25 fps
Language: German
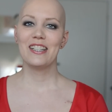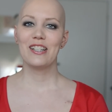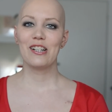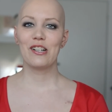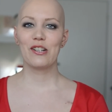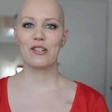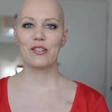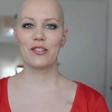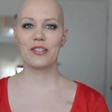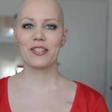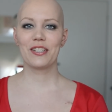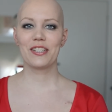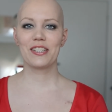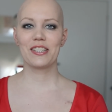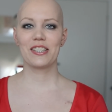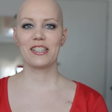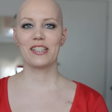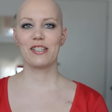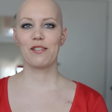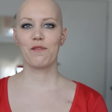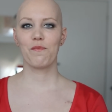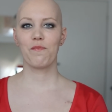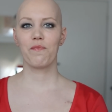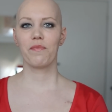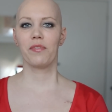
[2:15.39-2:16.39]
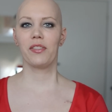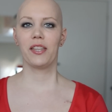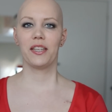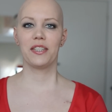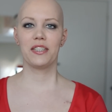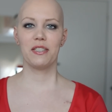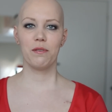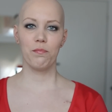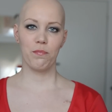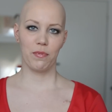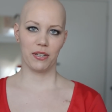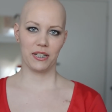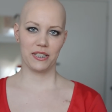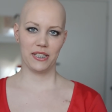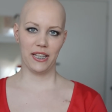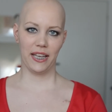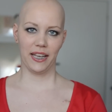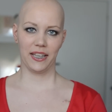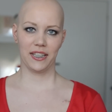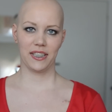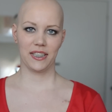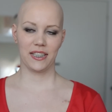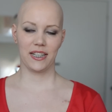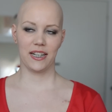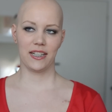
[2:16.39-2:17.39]
Und ähm, dann sieht man das
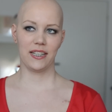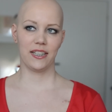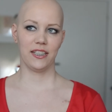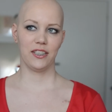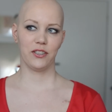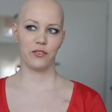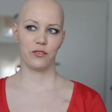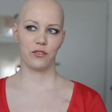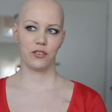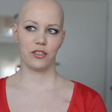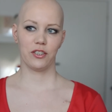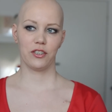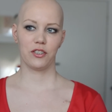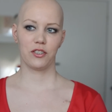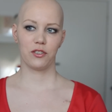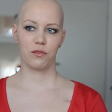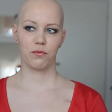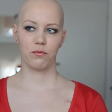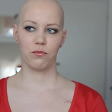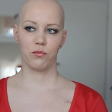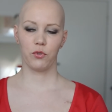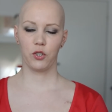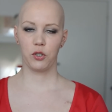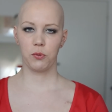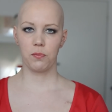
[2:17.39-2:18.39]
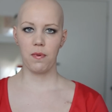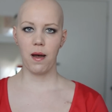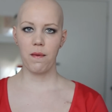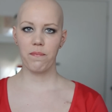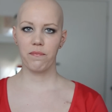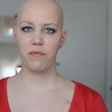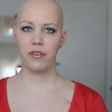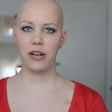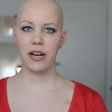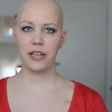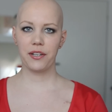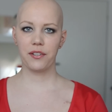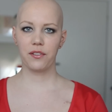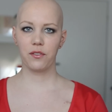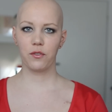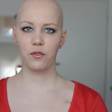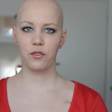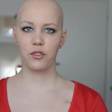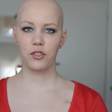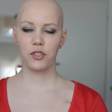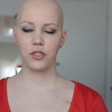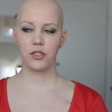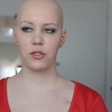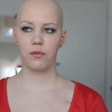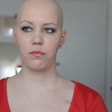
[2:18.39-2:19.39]
eigentlich gar nicht. Und jetzt muss ich mal abwarten
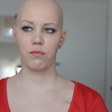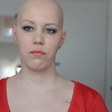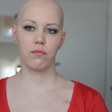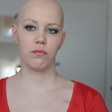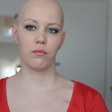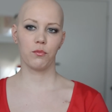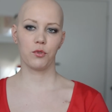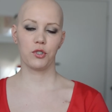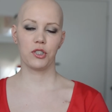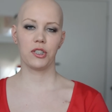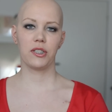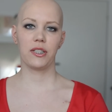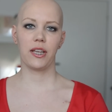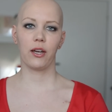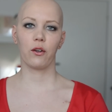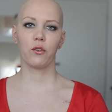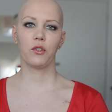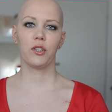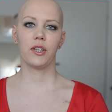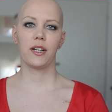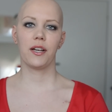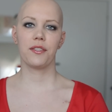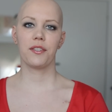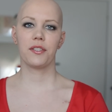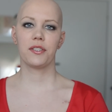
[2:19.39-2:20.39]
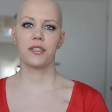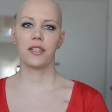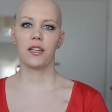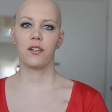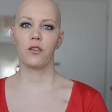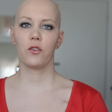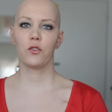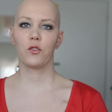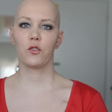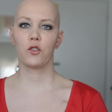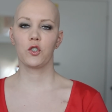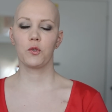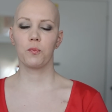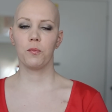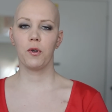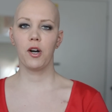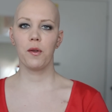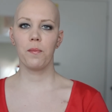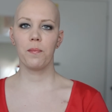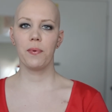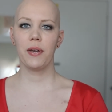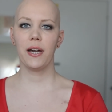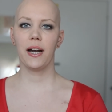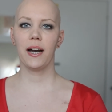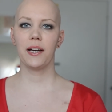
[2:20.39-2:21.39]
und ähm, muss jetzt einfach die ganze Zeit noch so ein
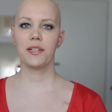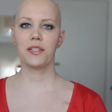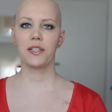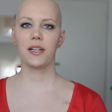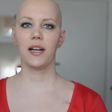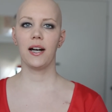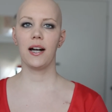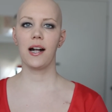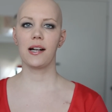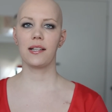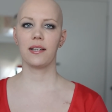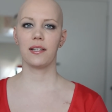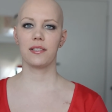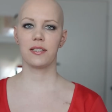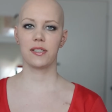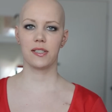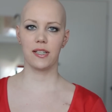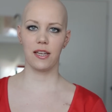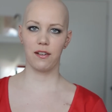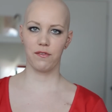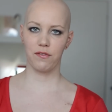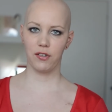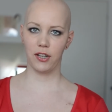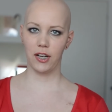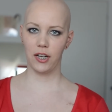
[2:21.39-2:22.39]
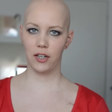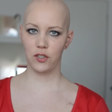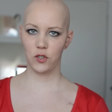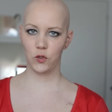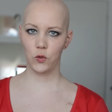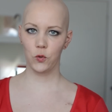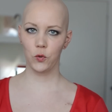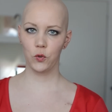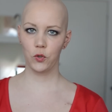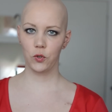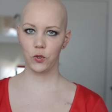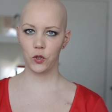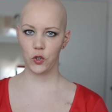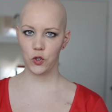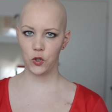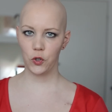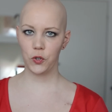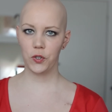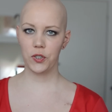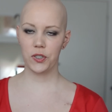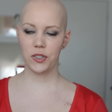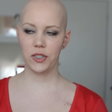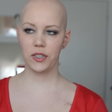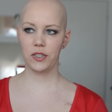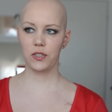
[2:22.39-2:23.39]
Sport-BH tragen, dass es einfach alles gut
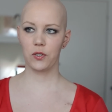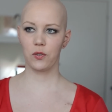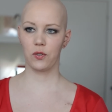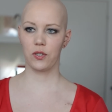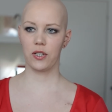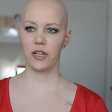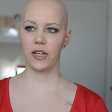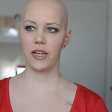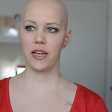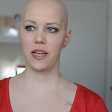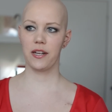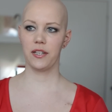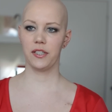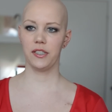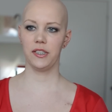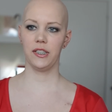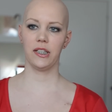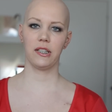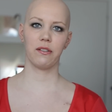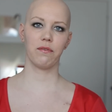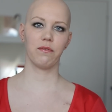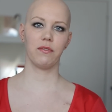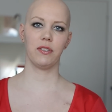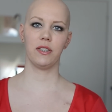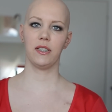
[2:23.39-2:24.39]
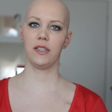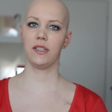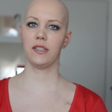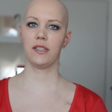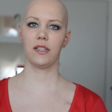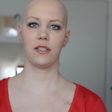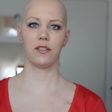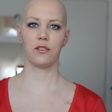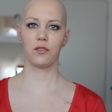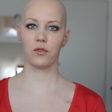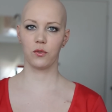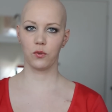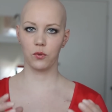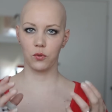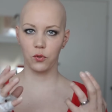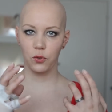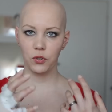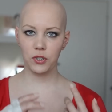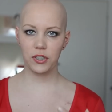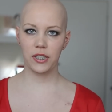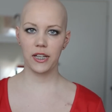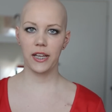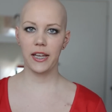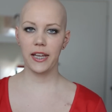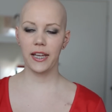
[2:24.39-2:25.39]
gestützt ist und nachher nicht irgendwie dann so
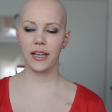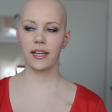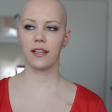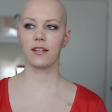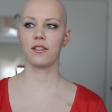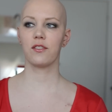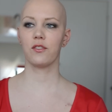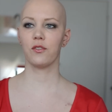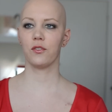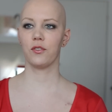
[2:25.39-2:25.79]
runterhängt.